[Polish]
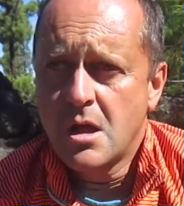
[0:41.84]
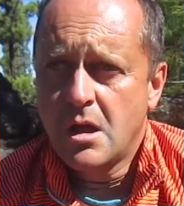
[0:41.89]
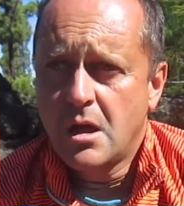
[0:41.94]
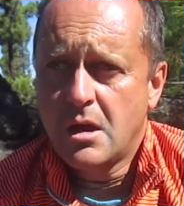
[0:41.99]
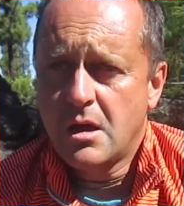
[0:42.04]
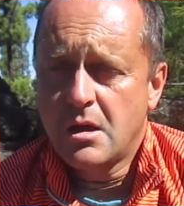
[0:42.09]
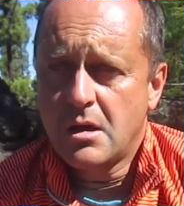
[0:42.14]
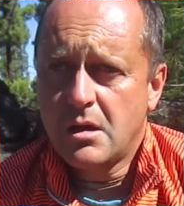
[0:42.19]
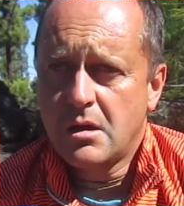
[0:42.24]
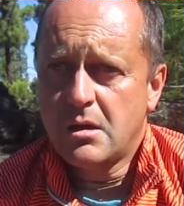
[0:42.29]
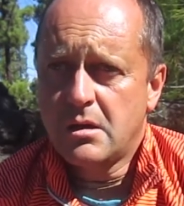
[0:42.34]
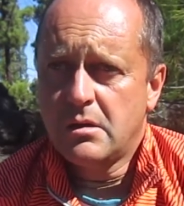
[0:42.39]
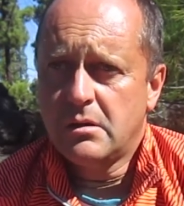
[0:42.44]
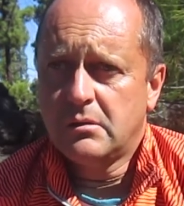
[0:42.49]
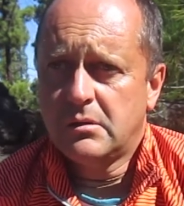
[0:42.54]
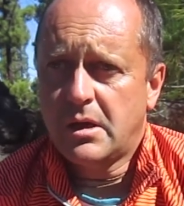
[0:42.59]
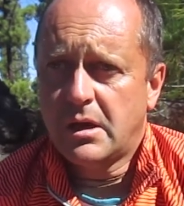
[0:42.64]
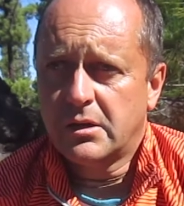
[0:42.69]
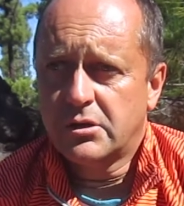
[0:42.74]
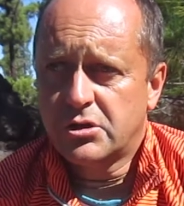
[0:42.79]

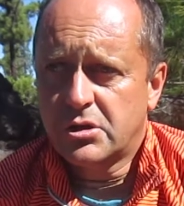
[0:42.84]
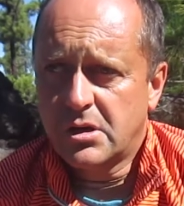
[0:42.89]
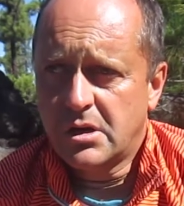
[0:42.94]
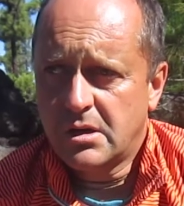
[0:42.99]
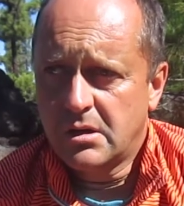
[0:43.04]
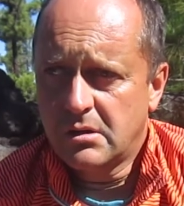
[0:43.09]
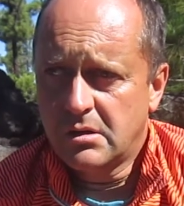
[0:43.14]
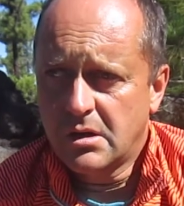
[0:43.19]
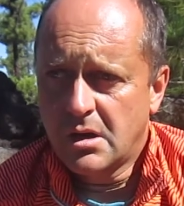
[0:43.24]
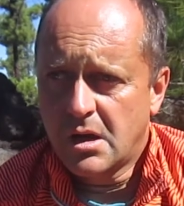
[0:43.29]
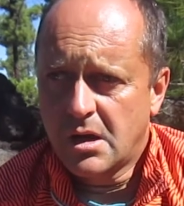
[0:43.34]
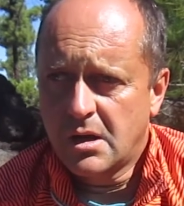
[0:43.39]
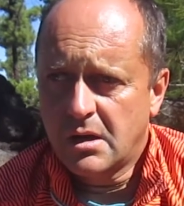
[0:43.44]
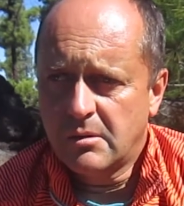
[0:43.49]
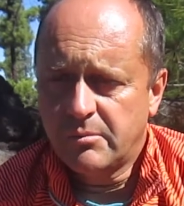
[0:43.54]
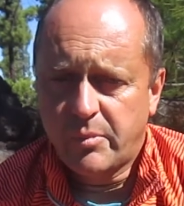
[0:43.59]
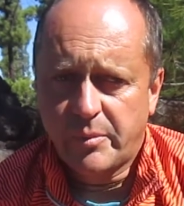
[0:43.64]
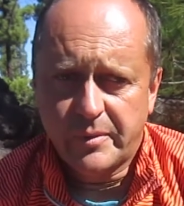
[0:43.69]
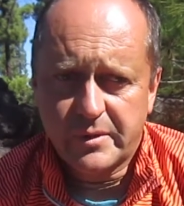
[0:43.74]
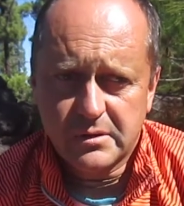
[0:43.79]
E, także
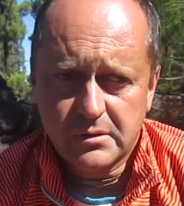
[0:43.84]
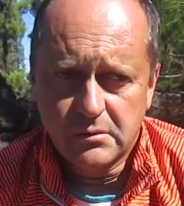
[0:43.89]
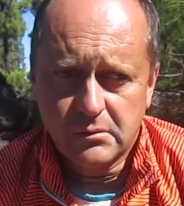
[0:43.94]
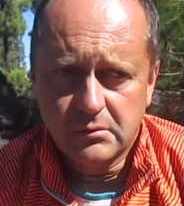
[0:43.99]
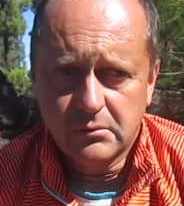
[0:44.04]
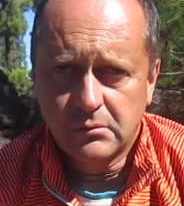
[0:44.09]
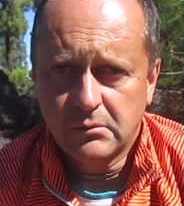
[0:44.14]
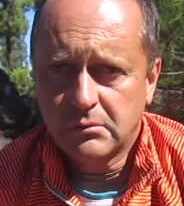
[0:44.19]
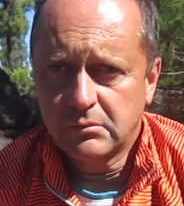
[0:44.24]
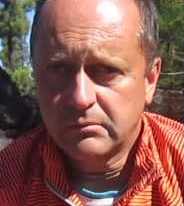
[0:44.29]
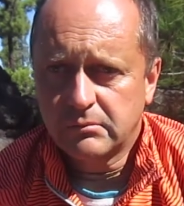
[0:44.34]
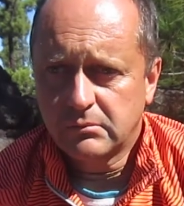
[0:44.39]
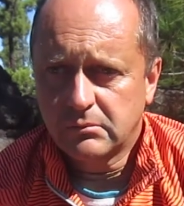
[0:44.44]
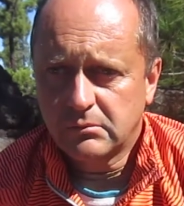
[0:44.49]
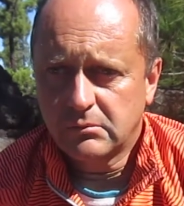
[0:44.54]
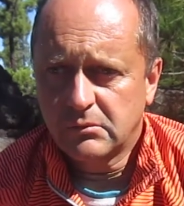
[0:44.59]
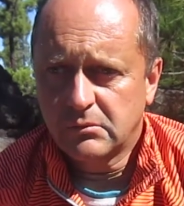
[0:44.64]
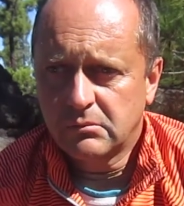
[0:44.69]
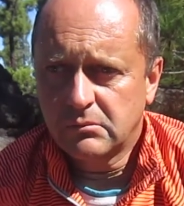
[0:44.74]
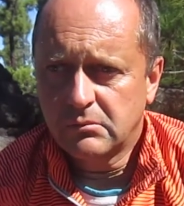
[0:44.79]
ja po prostu
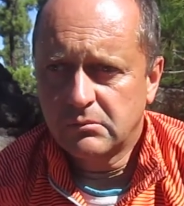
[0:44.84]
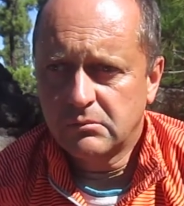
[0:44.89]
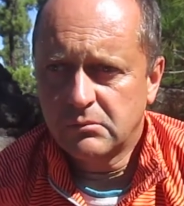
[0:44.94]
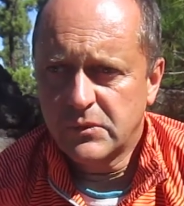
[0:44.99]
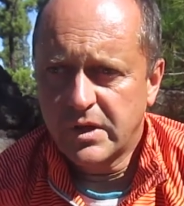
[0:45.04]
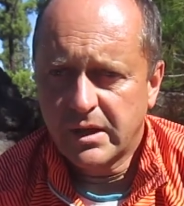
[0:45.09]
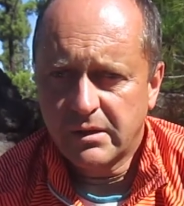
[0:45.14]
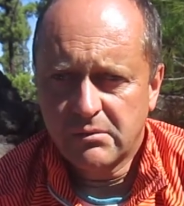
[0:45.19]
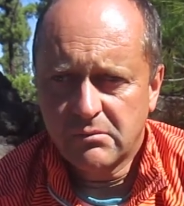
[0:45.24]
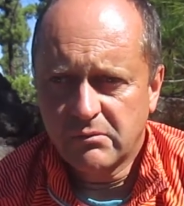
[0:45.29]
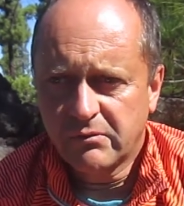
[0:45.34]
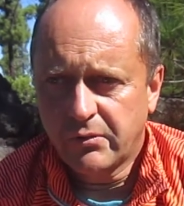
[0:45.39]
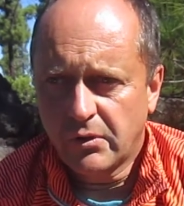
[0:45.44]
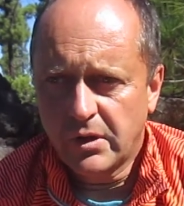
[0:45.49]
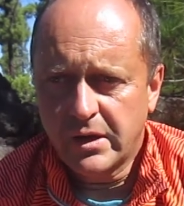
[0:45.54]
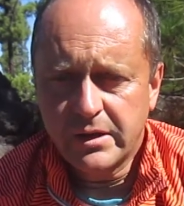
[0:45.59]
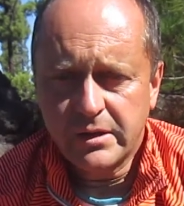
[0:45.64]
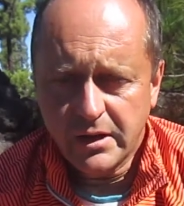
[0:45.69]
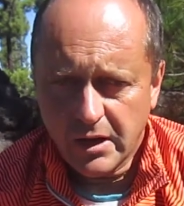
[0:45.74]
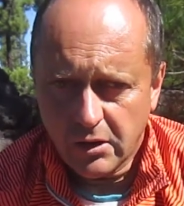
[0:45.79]
mm, nie,
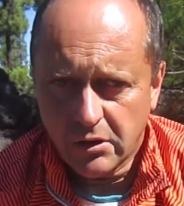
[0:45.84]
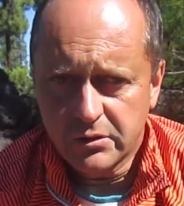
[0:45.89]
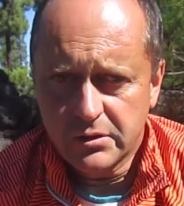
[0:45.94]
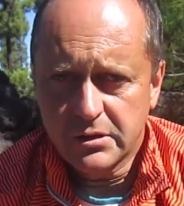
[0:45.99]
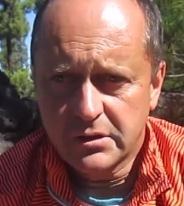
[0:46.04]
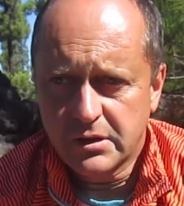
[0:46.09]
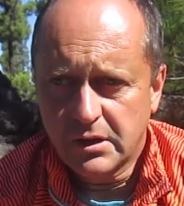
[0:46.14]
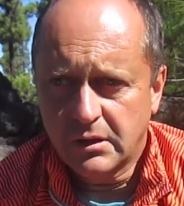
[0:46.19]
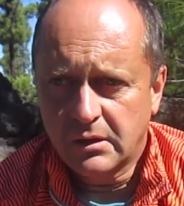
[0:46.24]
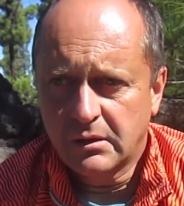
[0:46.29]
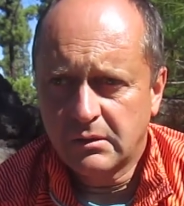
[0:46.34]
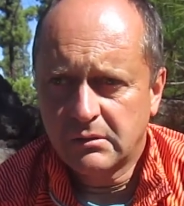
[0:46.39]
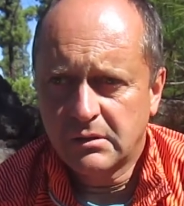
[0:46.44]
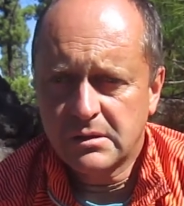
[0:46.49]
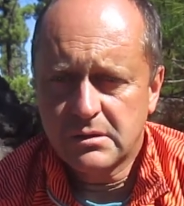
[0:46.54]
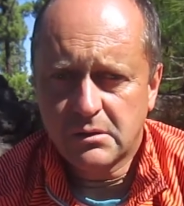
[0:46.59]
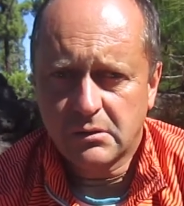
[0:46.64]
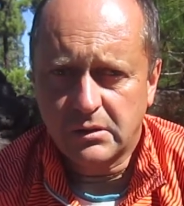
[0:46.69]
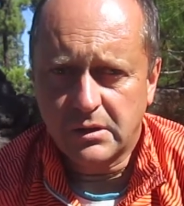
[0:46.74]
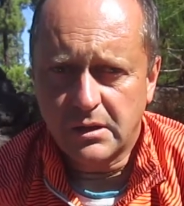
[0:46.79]
wolę nie chodzić na
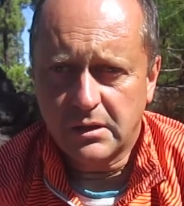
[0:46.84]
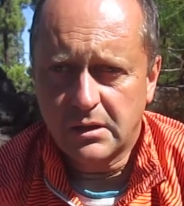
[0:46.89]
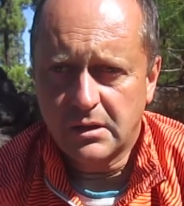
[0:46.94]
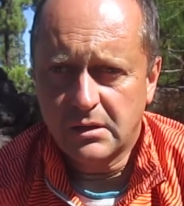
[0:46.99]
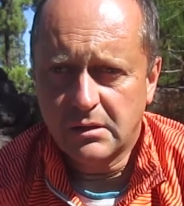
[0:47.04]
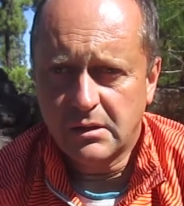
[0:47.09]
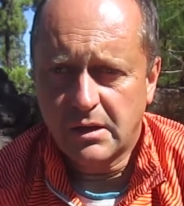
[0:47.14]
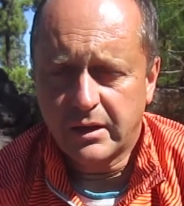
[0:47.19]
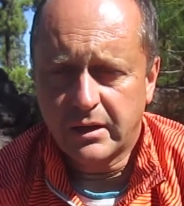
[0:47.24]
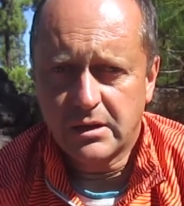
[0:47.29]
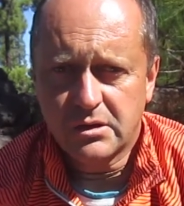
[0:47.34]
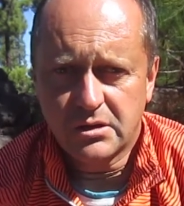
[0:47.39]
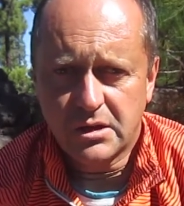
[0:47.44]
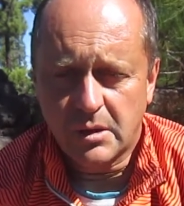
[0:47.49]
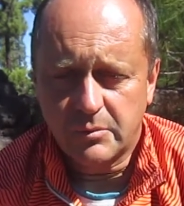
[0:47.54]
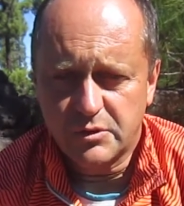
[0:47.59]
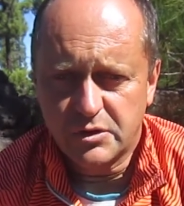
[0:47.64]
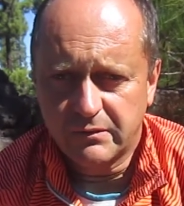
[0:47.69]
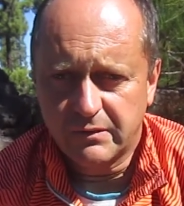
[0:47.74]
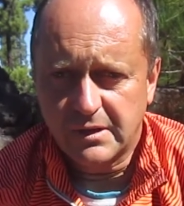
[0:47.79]
dyskoteki, na jakieś
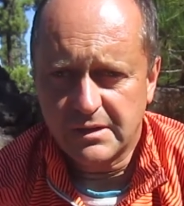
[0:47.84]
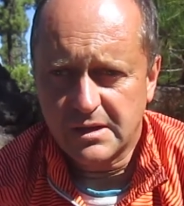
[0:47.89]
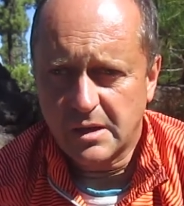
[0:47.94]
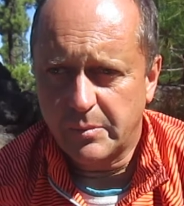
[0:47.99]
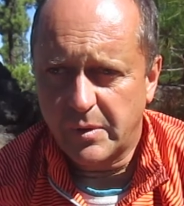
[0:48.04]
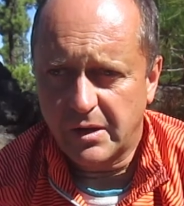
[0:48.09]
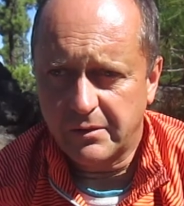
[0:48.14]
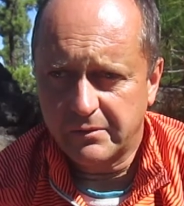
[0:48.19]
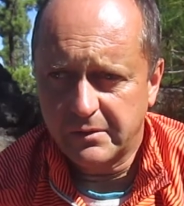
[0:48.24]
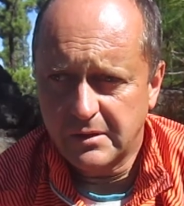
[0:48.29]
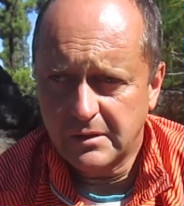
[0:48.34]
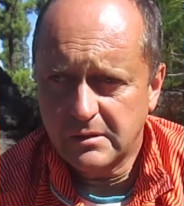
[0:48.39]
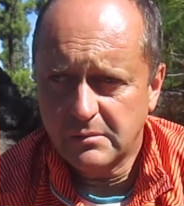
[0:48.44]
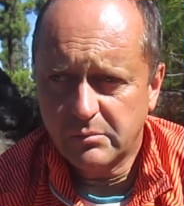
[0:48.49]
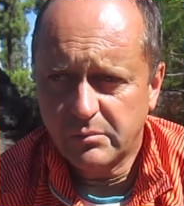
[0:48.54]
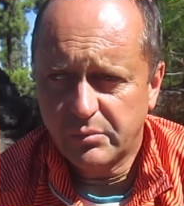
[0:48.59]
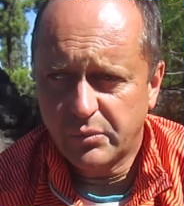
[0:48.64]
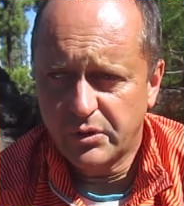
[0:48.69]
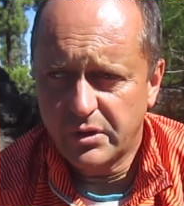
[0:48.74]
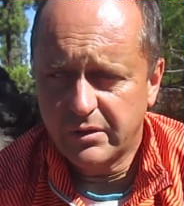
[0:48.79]
tam dziwne zabawy,
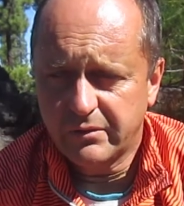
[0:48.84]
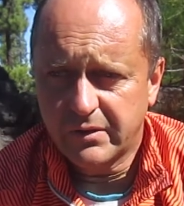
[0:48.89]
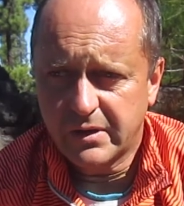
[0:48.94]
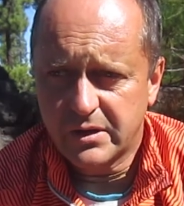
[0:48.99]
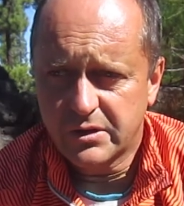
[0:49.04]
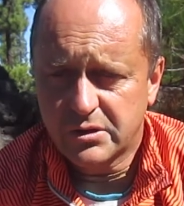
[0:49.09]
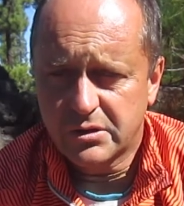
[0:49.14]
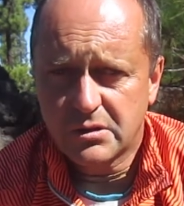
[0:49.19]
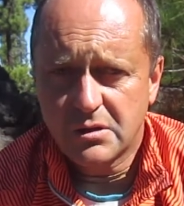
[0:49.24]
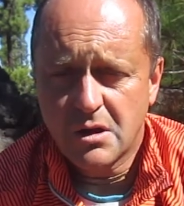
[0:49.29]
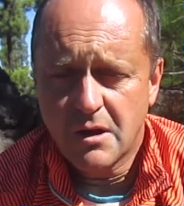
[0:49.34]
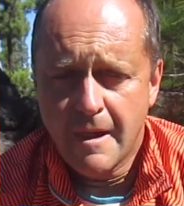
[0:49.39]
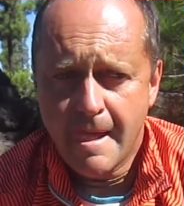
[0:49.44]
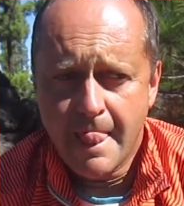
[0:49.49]
ponieważ e,